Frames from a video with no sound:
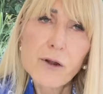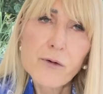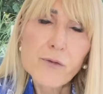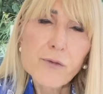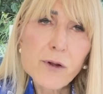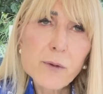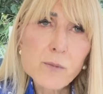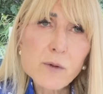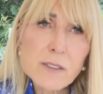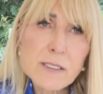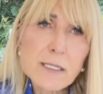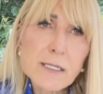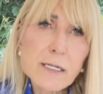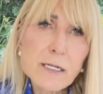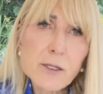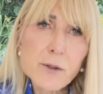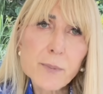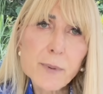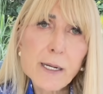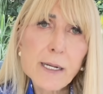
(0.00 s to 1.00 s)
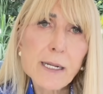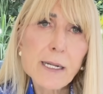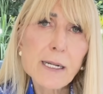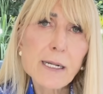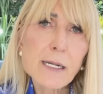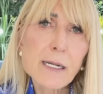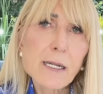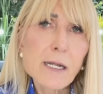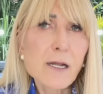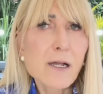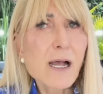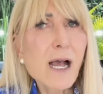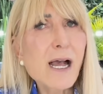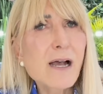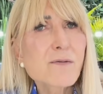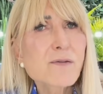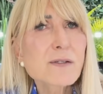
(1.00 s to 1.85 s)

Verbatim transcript: foi mostrando para ele ah,